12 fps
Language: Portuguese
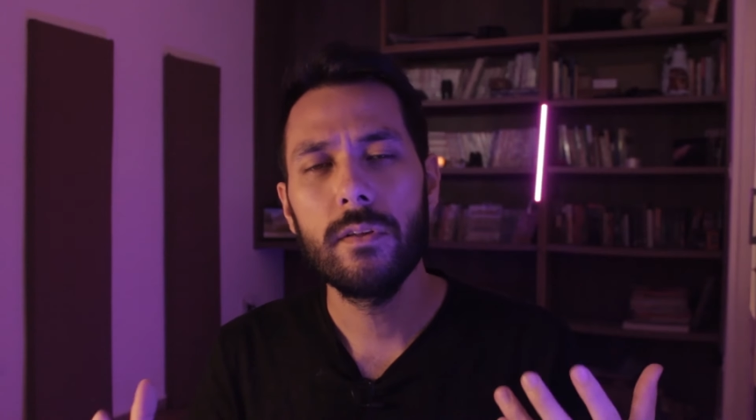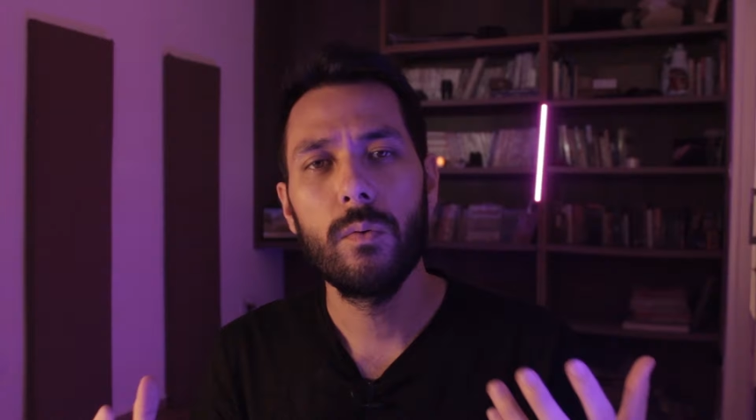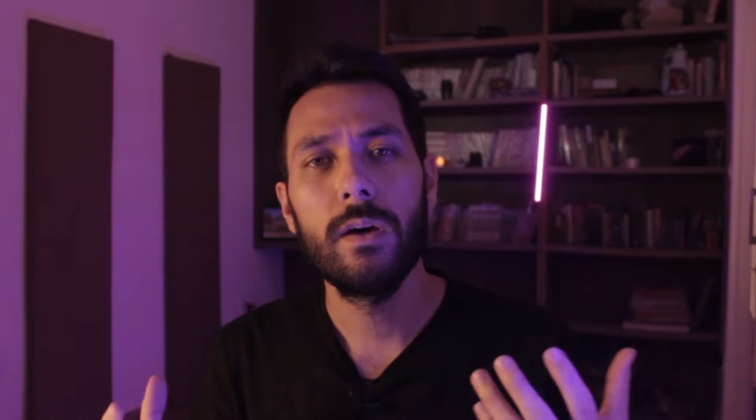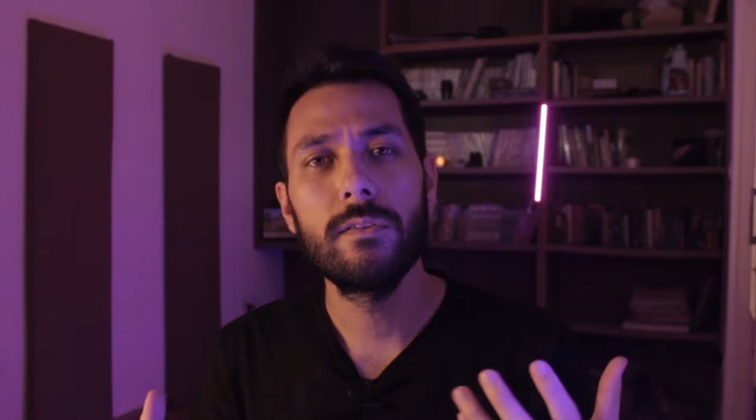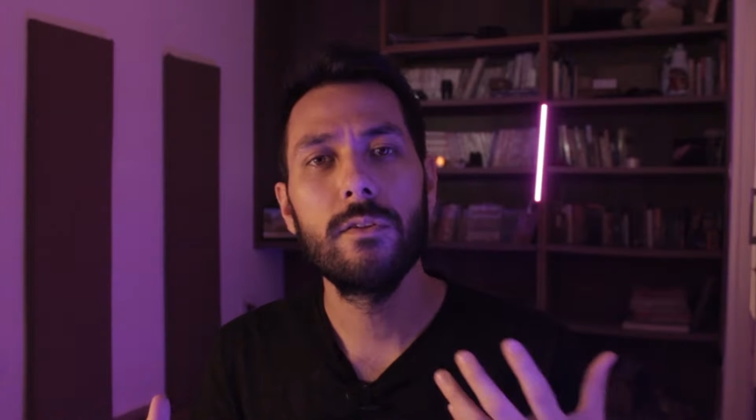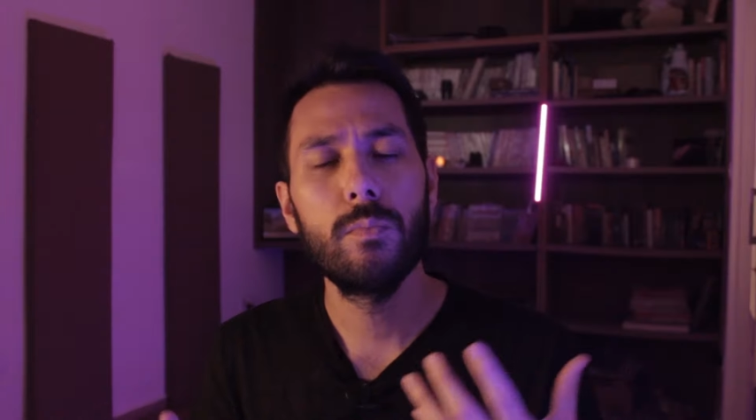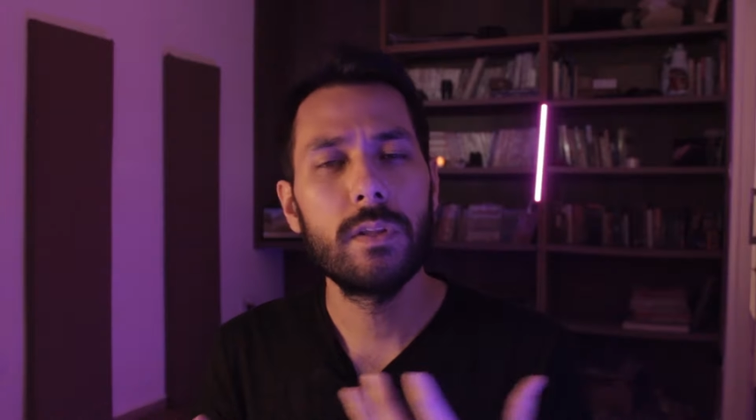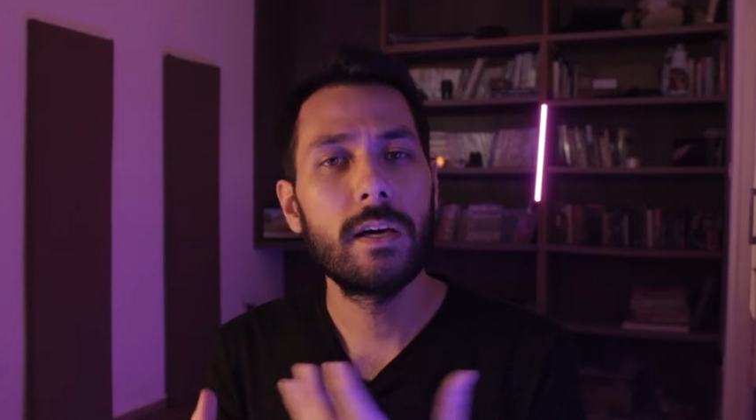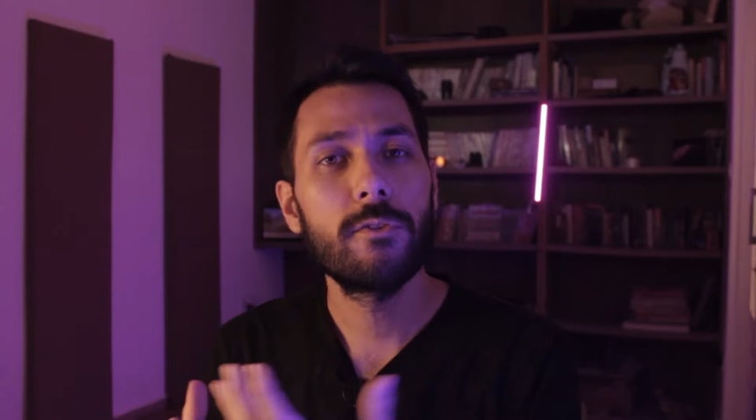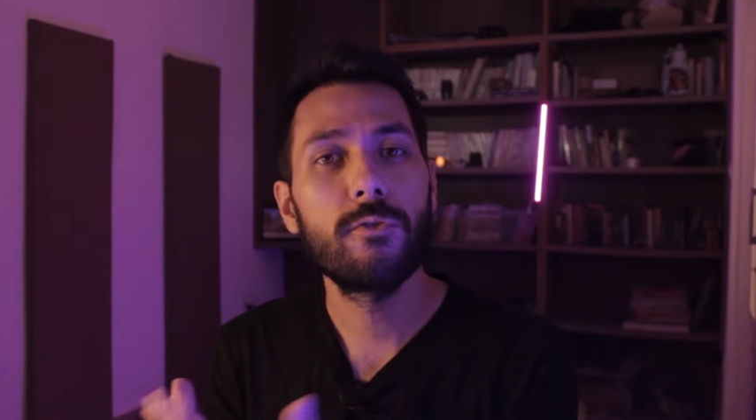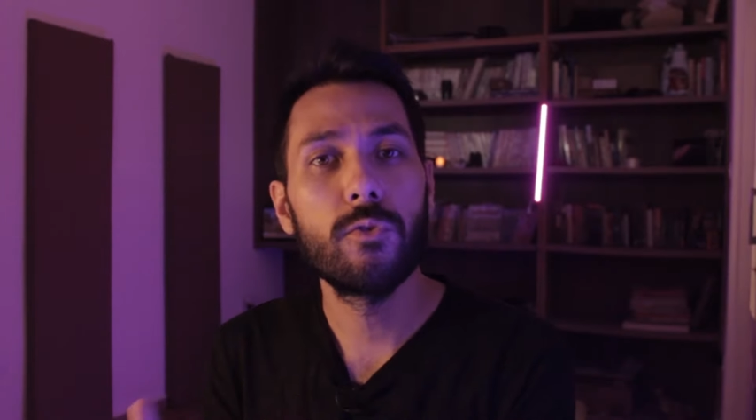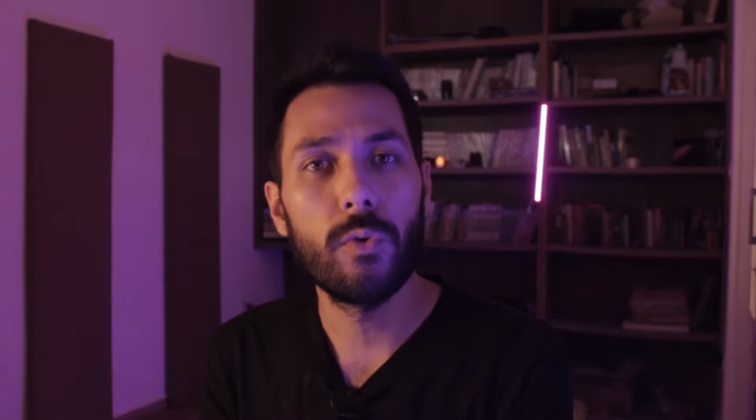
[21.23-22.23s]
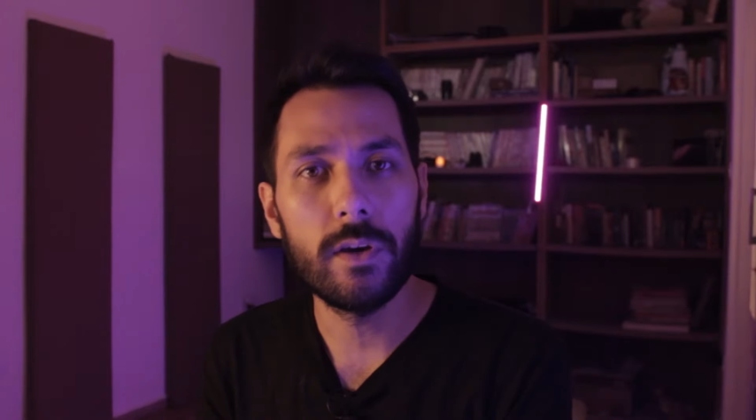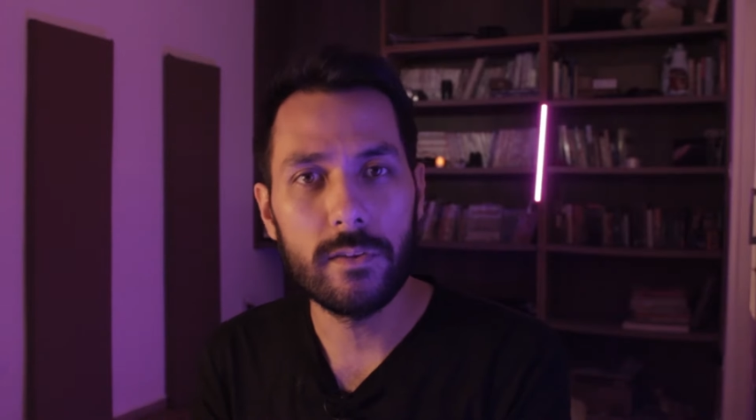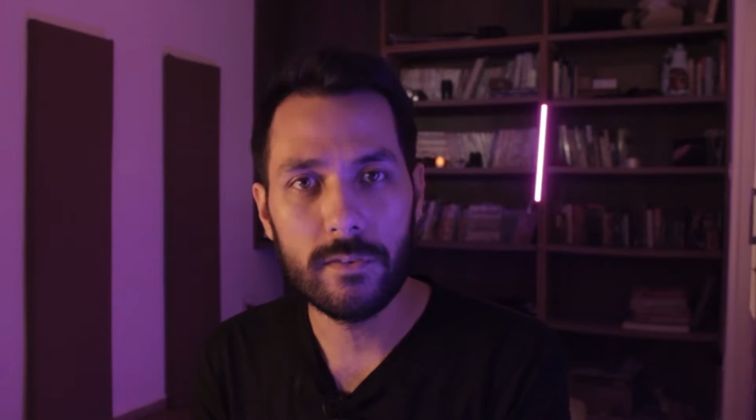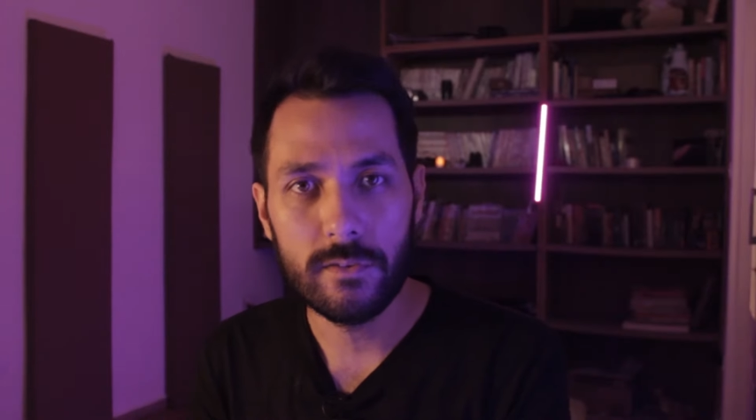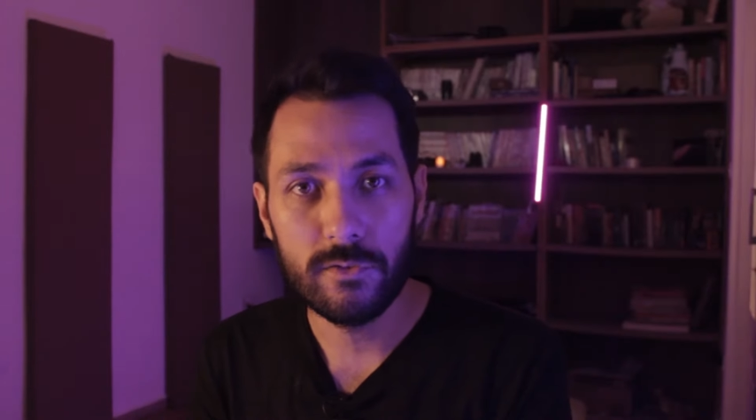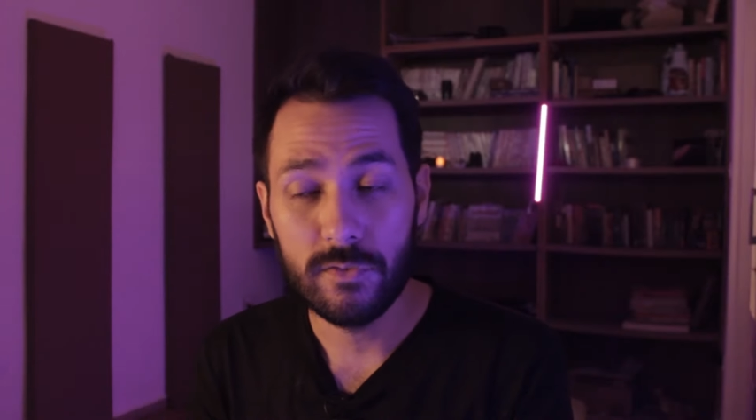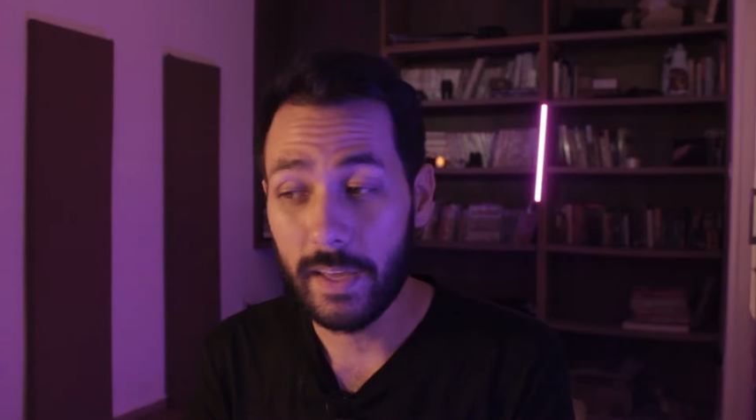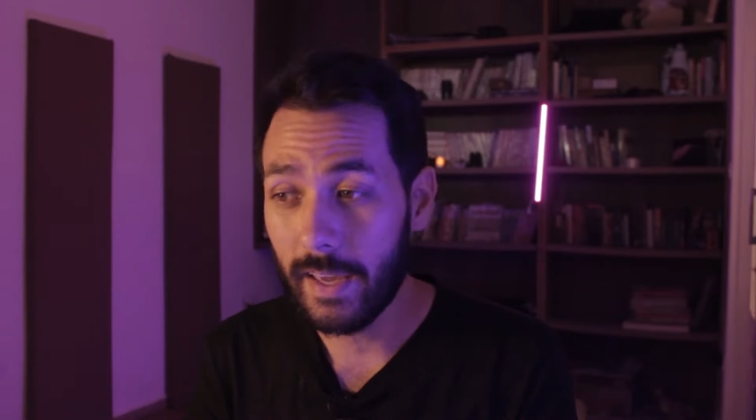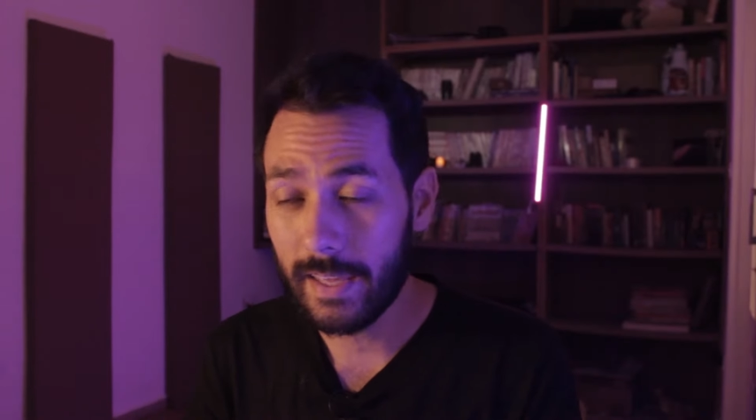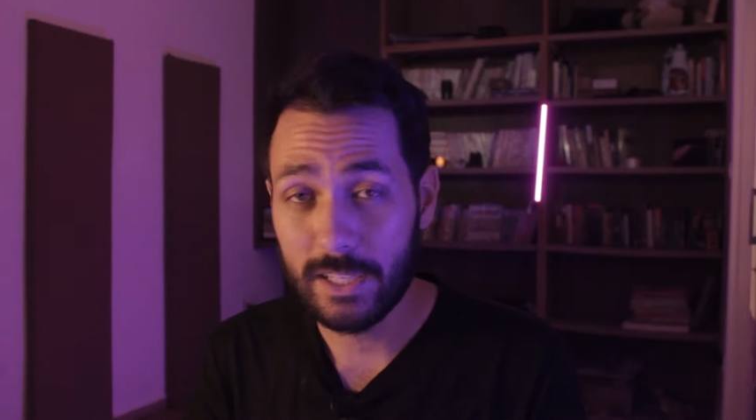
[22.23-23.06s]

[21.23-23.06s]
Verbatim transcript: são as iluminações é,